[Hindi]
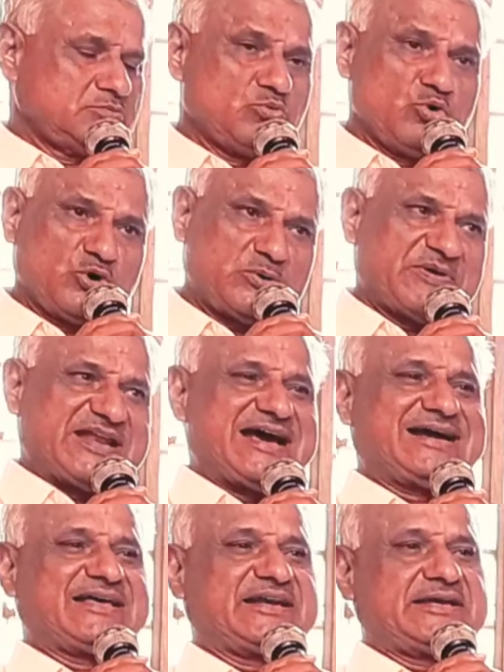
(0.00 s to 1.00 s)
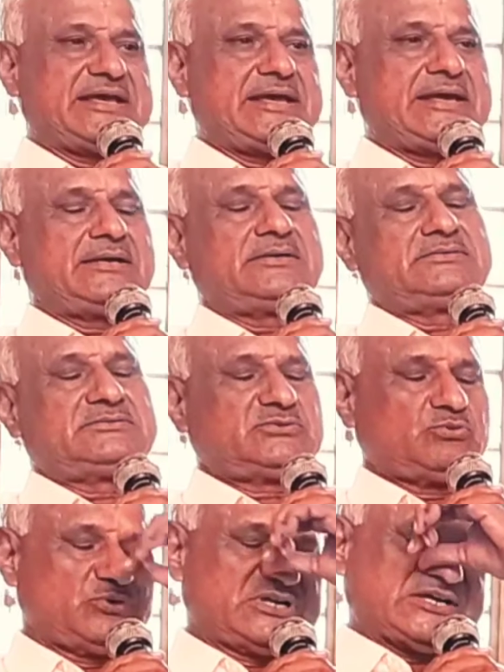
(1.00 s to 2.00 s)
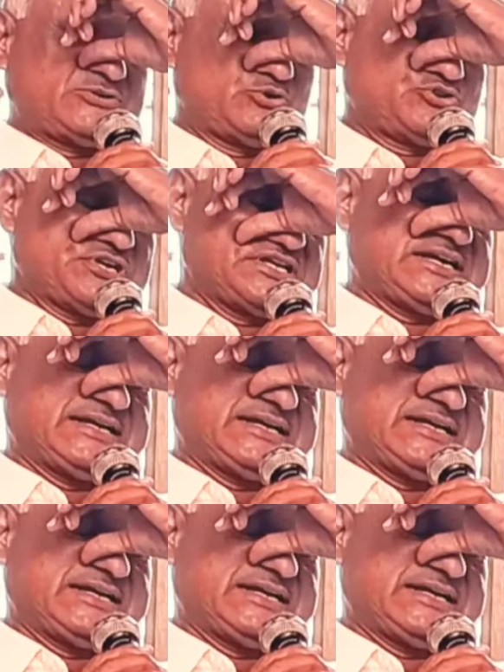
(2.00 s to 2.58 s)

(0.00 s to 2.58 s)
मूर्ख बना करके उनका शोषण